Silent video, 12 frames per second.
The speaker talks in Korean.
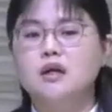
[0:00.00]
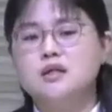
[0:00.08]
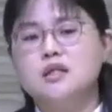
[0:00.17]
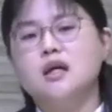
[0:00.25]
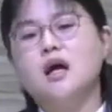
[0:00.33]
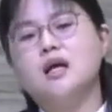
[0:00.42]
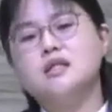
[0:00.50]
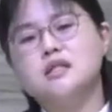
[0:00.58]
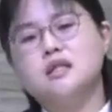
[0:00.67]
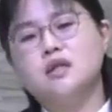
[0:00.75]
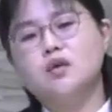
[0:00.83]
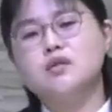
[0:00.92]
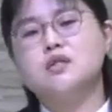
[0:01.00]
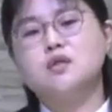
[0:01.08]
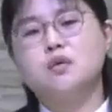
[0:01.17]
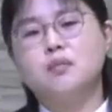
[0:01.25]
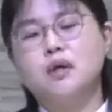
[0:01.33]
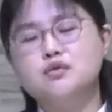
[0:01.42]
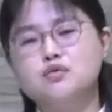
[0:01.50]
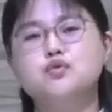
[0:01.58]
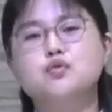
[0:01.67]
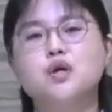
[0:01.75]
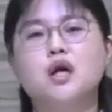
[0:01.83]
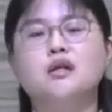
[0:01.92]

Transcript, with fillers: 제가 아직 이것을 정말 순종해야